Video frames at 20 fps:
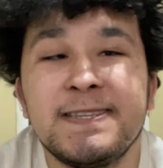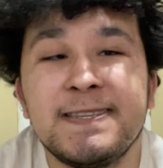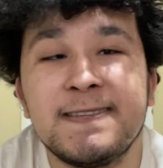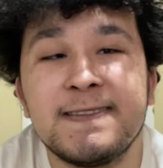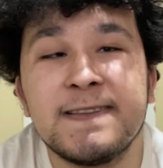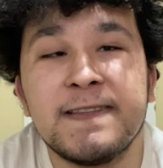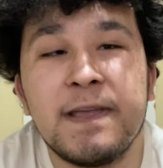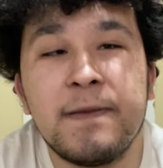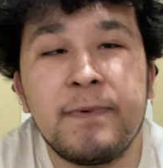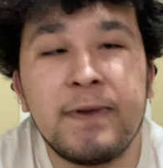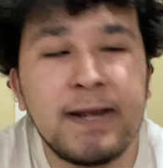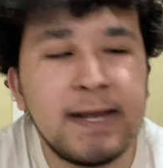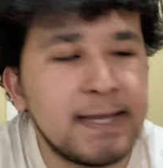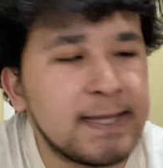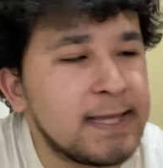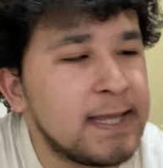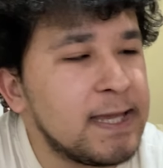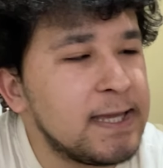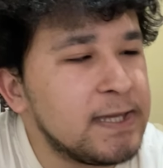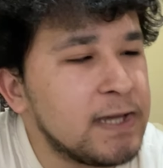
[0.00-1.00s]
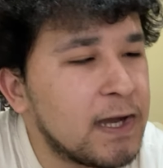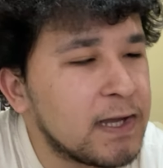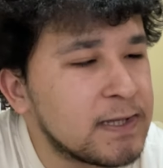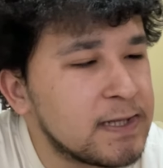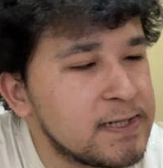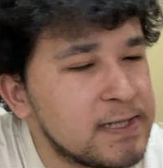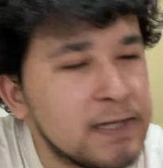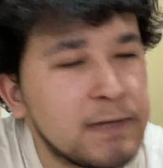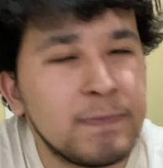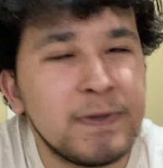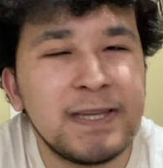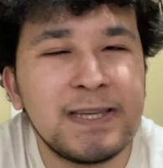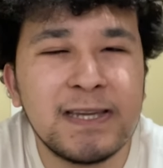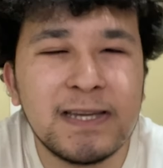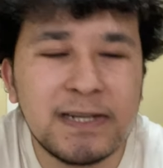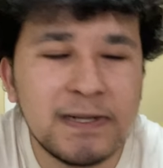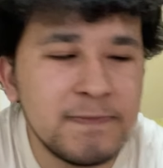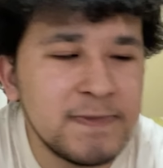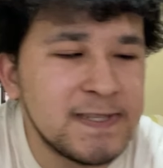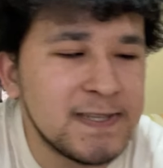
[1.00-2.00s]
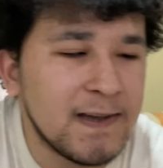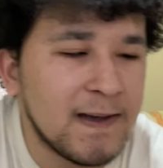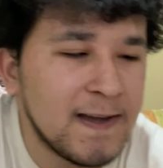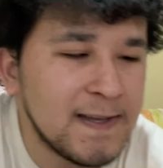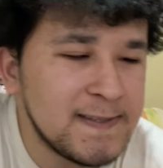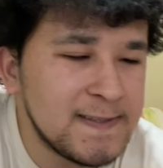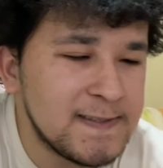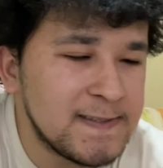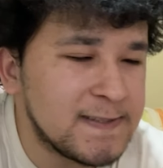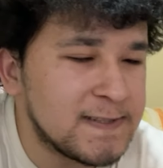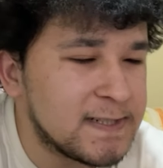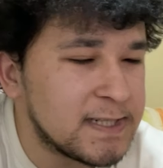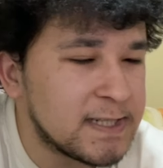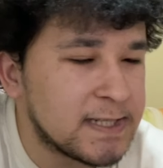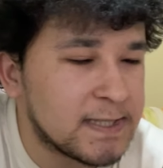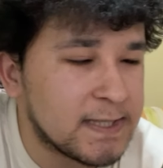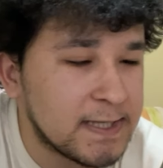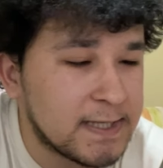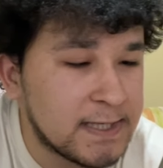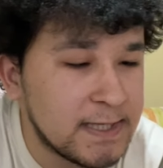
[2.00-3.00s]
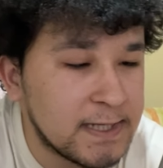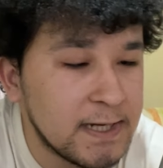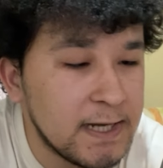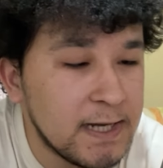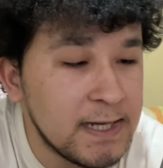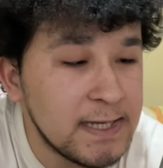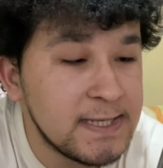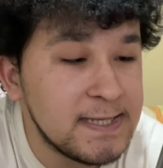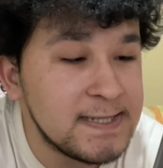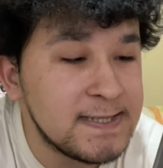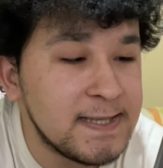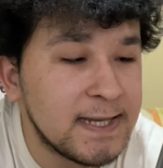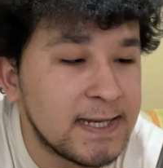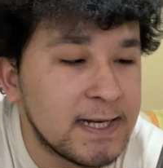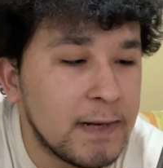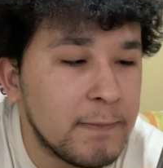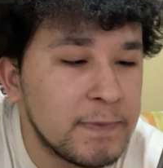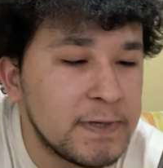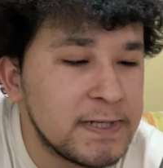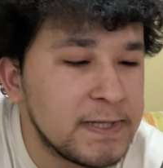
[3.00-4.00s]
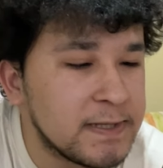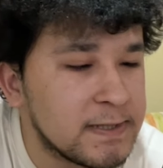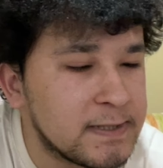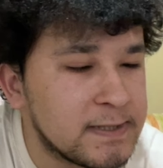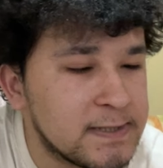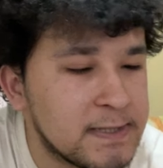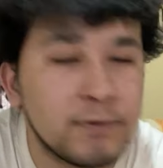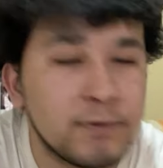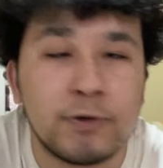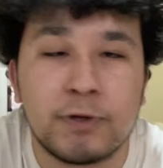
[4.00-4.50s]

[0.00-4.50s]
sizinle birlikte yaklaşık bir yarım saat 40 dakika Instagram Reels'ta